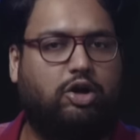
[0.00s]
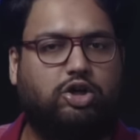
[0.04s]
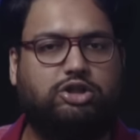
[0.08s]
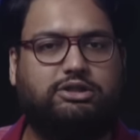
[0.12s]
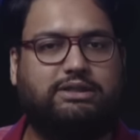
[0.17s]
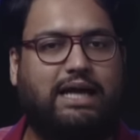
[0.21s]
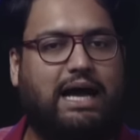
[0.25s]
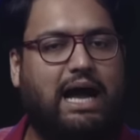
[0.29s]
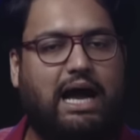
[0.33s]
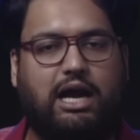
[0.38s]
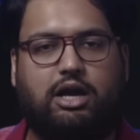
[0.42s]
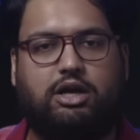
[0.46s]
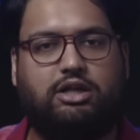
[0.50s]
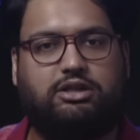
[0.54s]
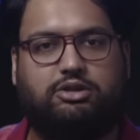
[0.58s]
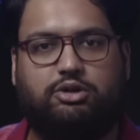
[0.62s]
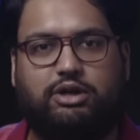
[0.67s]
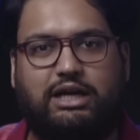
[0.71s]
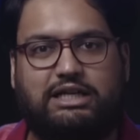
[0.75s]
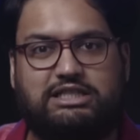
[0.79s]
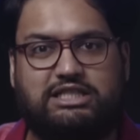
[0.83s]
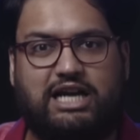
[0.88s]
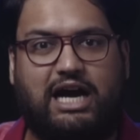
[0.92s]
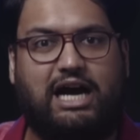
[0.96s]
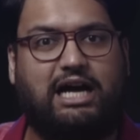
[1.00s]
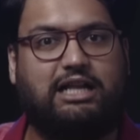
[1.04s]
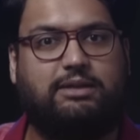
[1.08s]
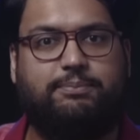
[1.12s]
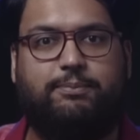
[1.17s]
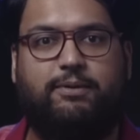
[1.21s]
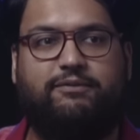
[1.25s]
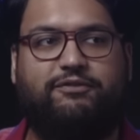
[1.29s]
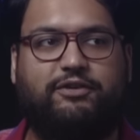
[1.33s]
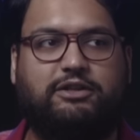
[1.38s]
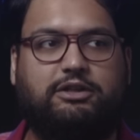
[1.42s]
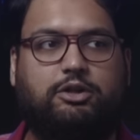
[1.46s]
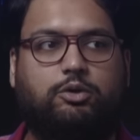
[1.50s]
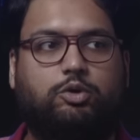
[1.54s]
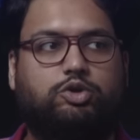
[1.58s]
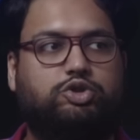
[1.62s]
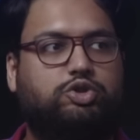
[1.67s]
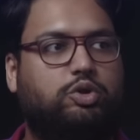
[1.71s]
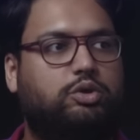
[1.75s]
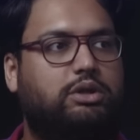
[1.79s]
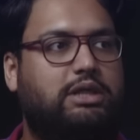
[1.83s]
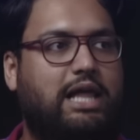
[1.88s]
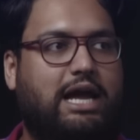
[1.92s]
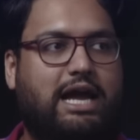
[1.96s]
الخطة حقته نجحت بفضل
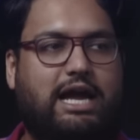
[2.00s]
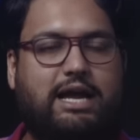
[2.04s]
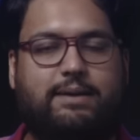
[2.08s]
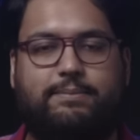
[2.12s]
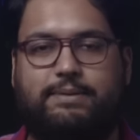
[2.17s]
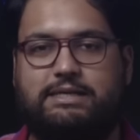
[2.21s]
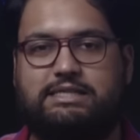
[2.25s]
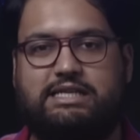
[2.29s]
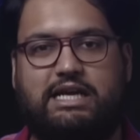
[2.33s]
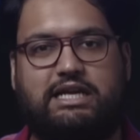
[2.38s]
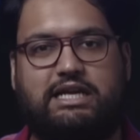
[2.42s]
وجود لعيبة